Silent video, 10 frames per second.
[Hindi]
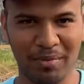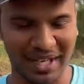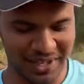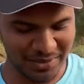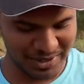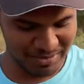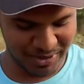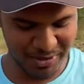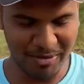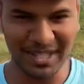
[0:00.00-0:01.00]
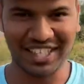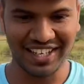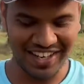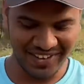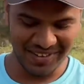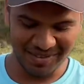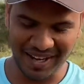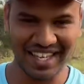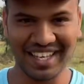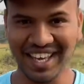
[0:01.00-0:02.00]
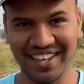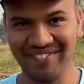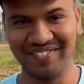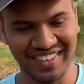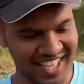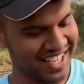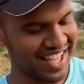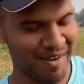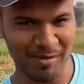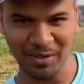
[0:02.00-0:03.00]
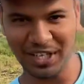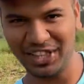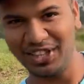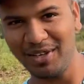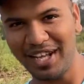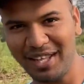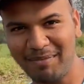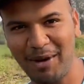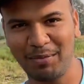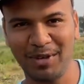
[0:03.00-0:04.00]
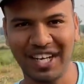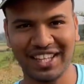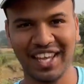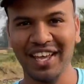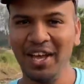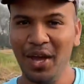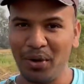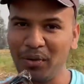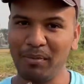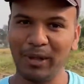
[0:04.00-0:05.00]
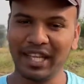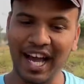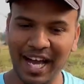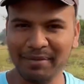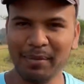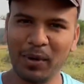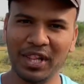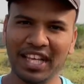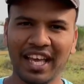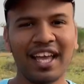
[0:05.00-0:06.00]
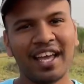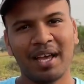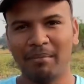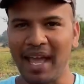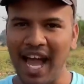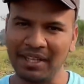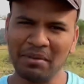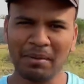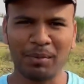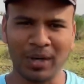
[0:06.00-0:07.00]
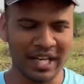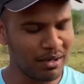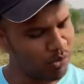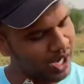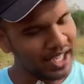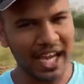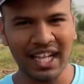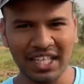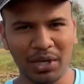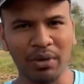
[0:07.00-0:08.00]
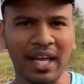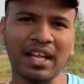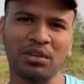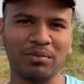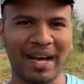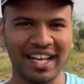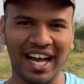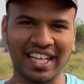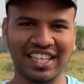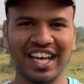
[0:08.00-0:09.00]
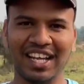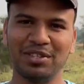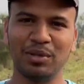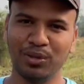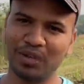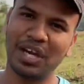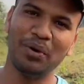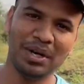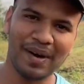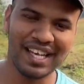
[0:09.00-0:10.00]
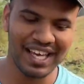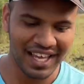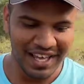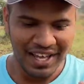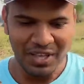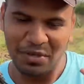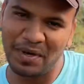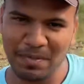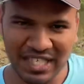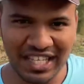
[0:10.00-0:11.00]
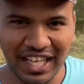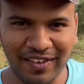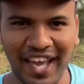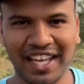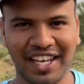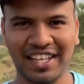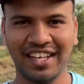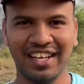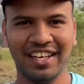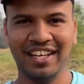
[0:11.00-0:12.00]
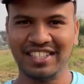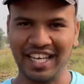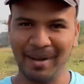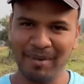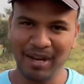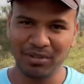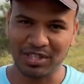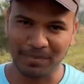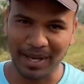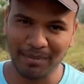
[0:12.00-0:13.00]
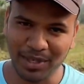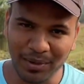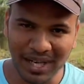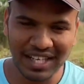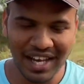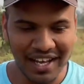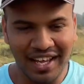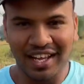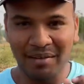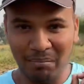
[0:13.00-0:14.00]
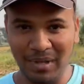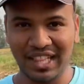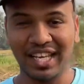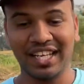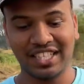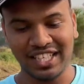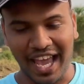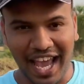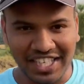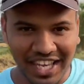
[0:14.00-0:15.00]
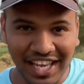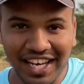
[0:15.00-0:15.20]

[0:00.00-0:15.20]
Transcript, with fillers: करने की कोशिश बिल्कुल भी मत करना और भाई ये देख लिया आप लोगों ने कितना ज़्यादा पावरफुल रहते हैं कोई बोलते हाथ में फोड़ देंगे भाई हाथ में मत फोड़ ले रहा मोबाइल की हालत ये हुई है ना तो तुम्हारे हाथ की हालत सोच लो क्या होने वाली है तो वीडियो पसंद आए तो लाइक कर देना चैनल पर रहो तो सब्सक्राइब जरूर करना मिलते हैं किसी ऐसे ही